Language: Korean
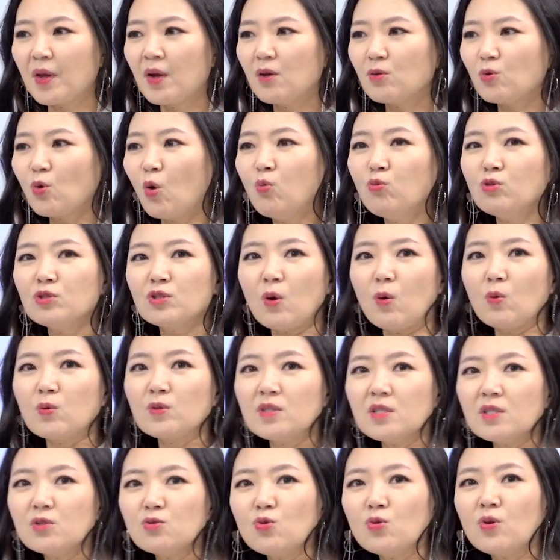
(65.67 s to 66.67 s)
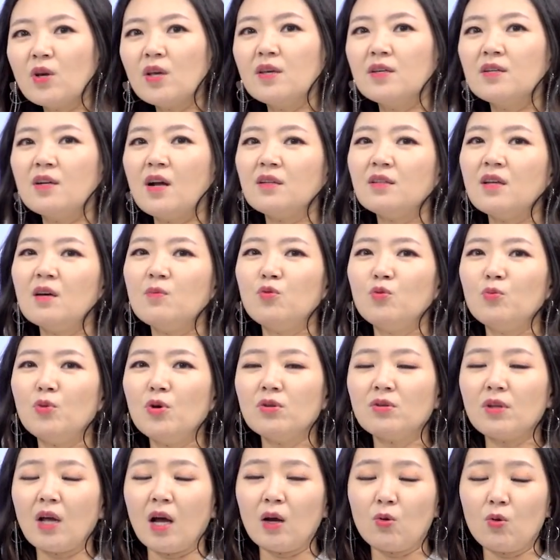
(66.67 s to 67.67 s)
너무 정치 쪽에 일을 하다
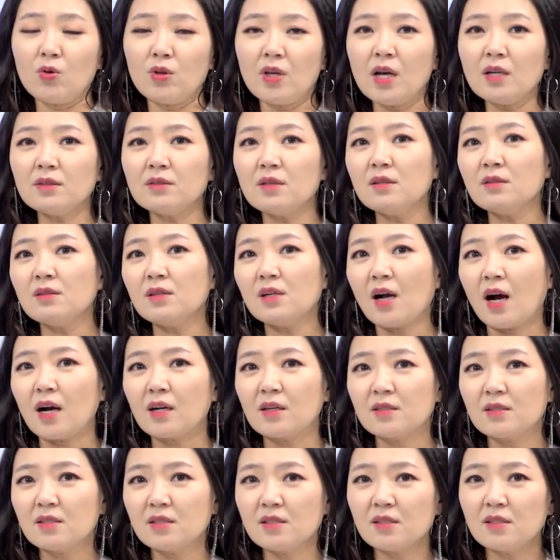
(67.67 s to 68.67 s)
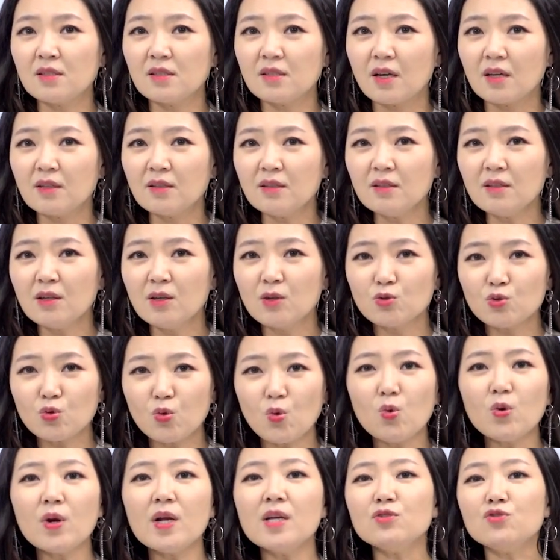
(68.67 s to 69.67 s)
보면 당연히 학생들 가르치는 일에는
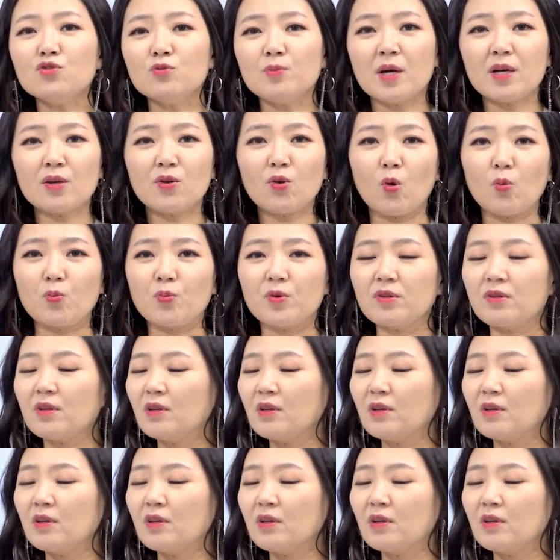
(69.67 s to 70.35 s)
소홀할 수밖에 없기